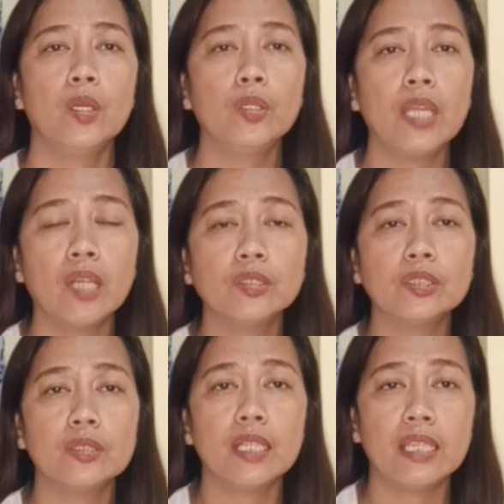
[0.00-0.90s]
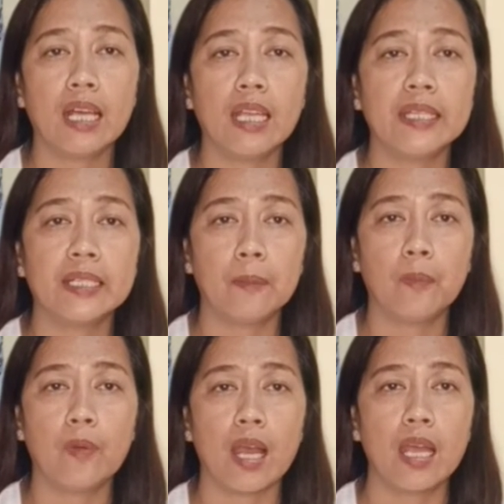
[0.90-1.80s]
on how to run the Alay
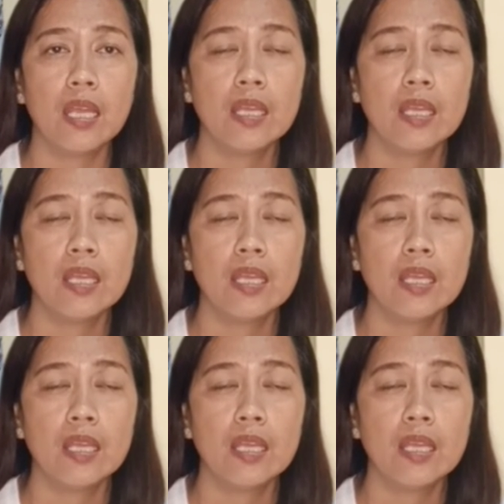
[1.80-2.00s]
Kapwa.